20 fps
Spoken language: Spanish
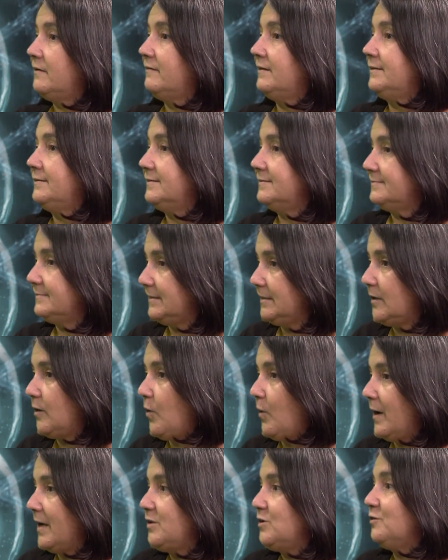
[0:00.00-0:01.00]

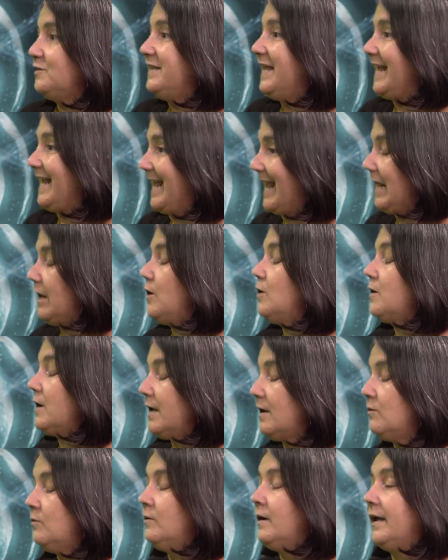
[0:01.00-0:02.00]
25 años de qué es lo que
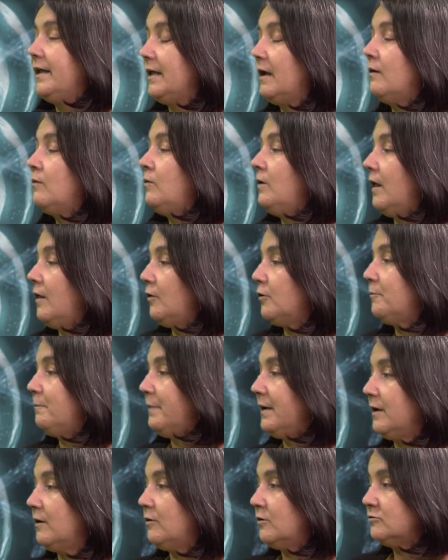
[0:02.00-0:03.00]
es un eyaculador
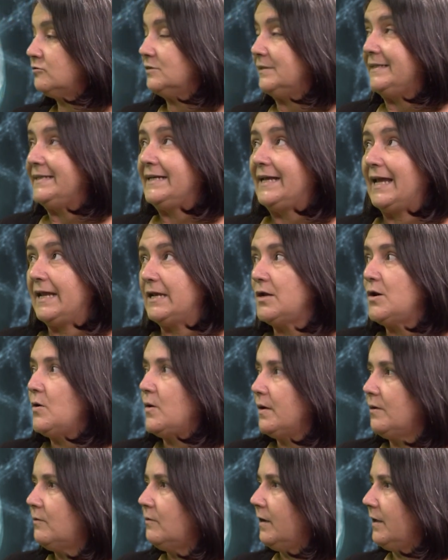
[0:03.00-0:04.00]
precoz y qué no
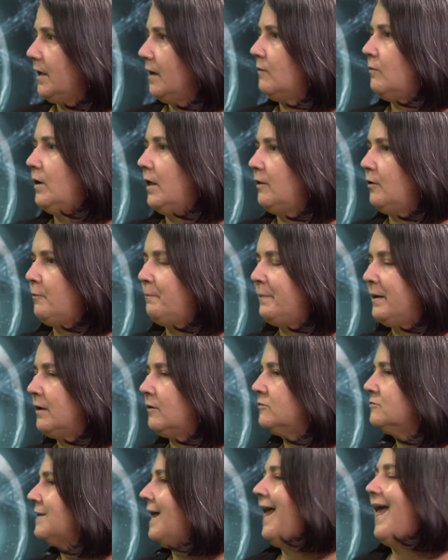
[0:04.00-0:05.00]
es un eyaculador
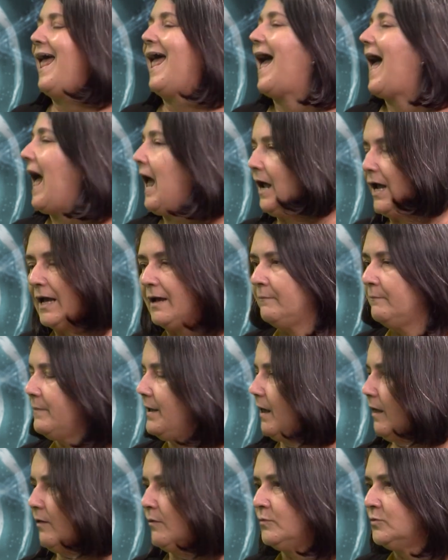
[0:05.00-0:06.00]
precoz han
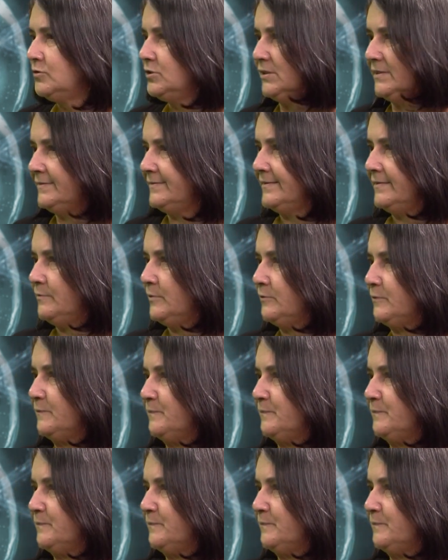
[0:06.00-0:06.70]
cambiado muchísimo.